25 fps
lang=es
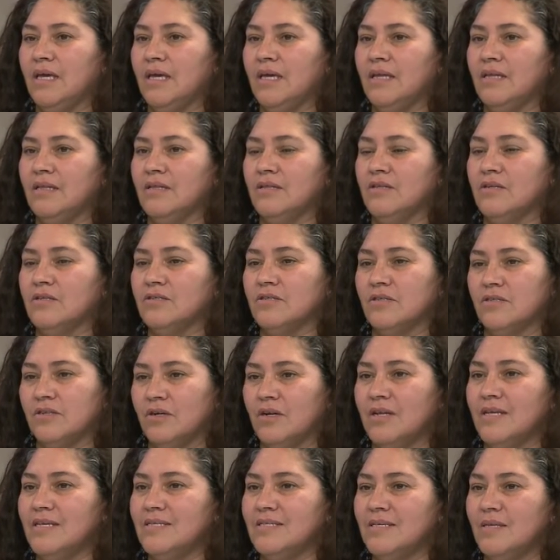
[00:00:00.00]

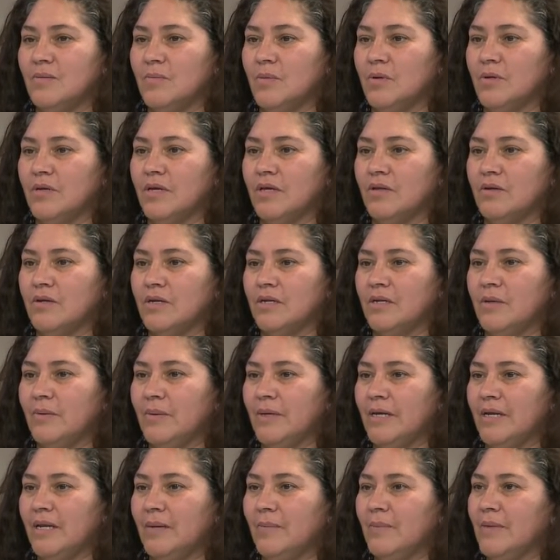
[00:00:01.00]
nosotros le decimos que a don
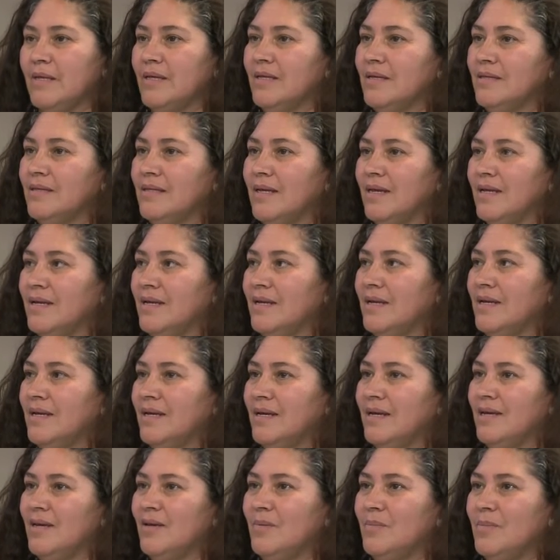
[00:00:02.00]
Rivera, en vez de estar
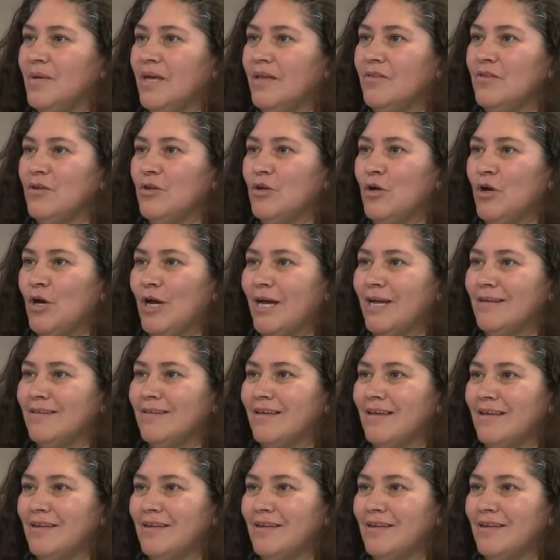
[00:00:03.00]
en enviándonos cartas a